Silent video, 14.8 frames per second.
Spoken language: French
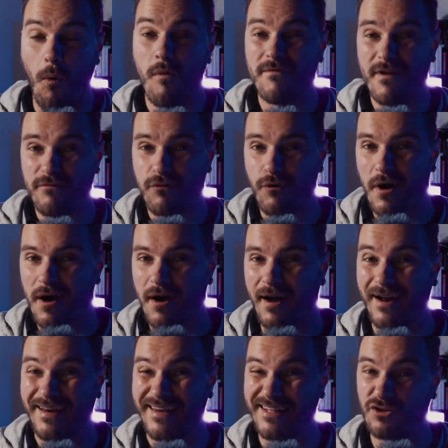On va
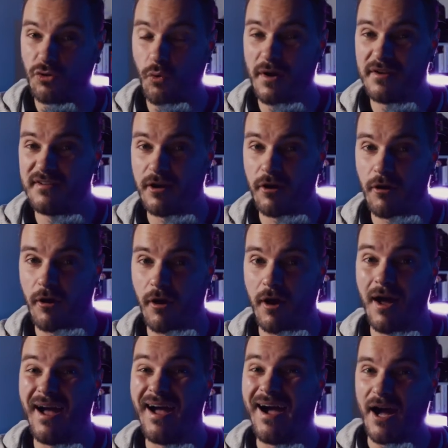voir les trois
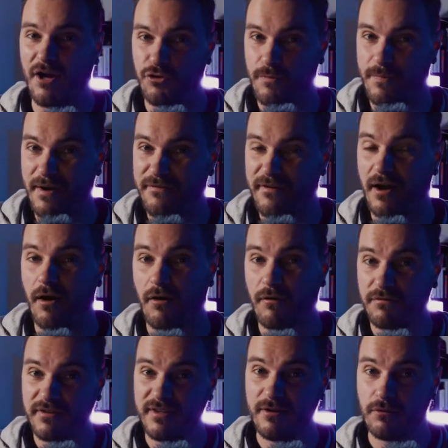erreurs à ne pas faire en
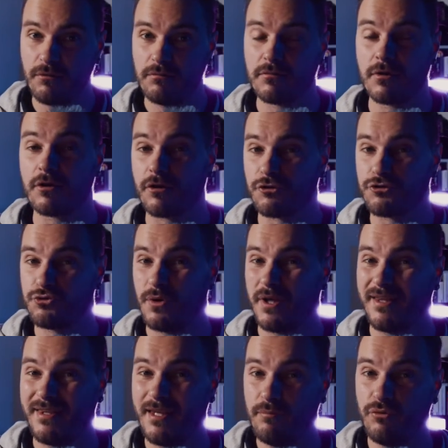vidéo quand tu
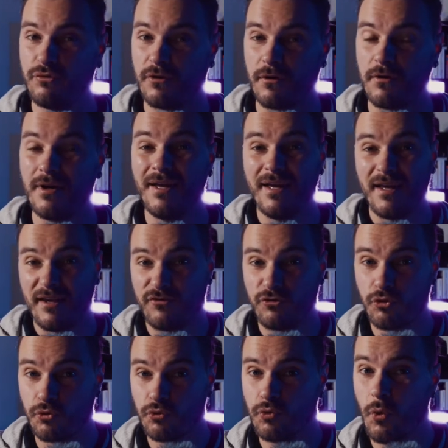es débutant et
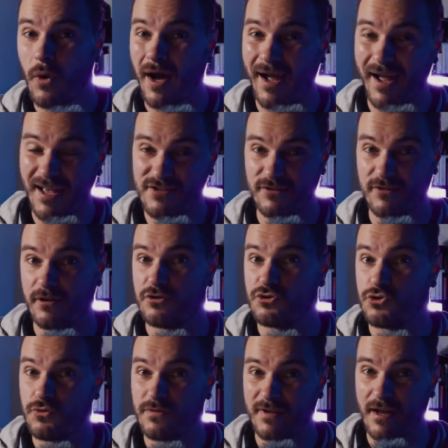surtout reste
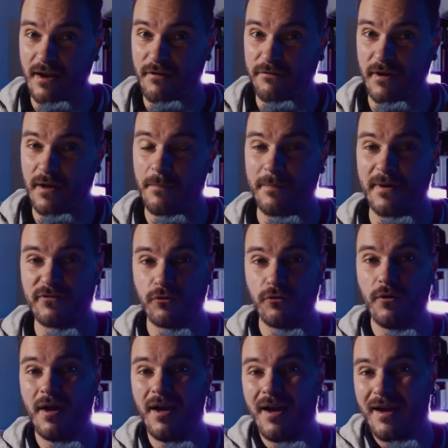jusqu'à la fin parce
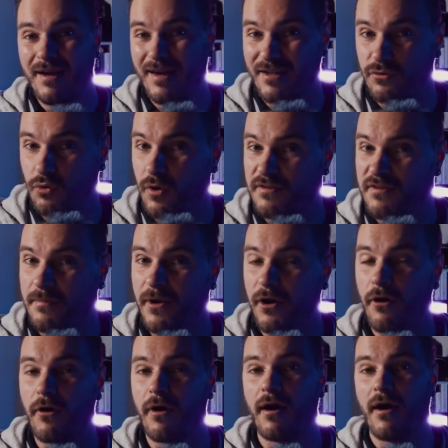que la troisième
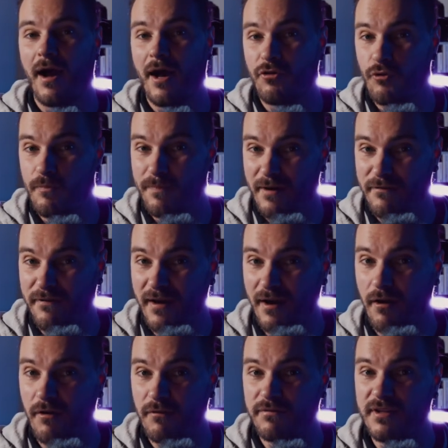erreur à ne pas faire
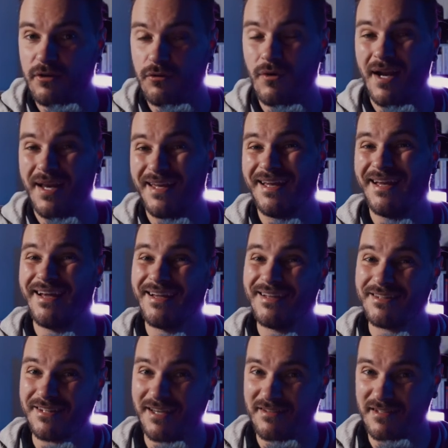en vidéo elle est
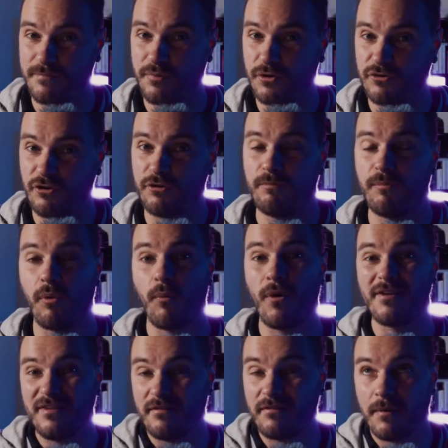très importante pour moi
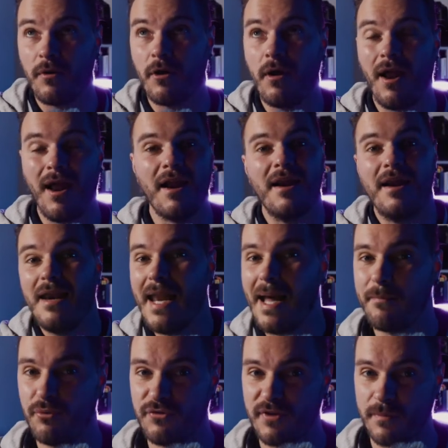c'est vraiment la
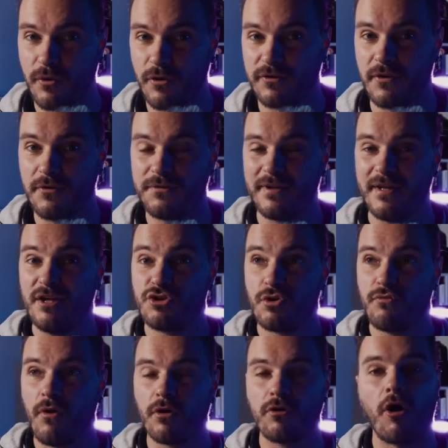plus importante et je
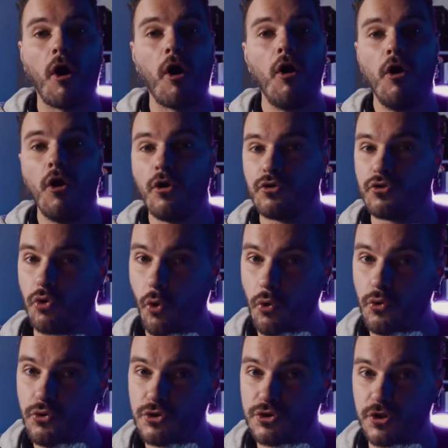vois encore
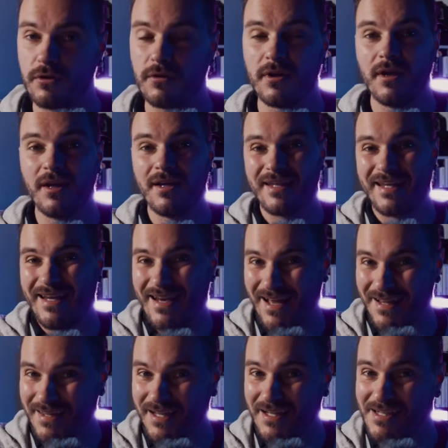trop de gens qui
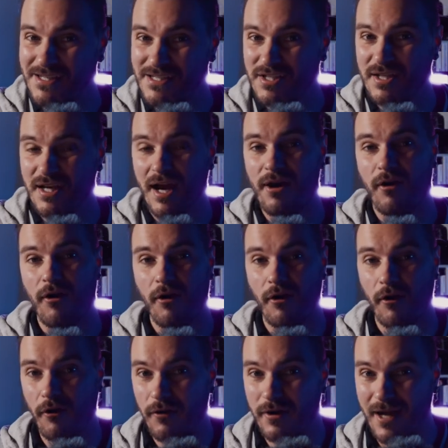la négligent alors
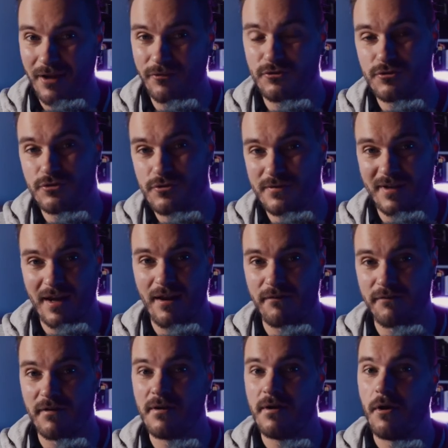regarde jusqu'à la fin.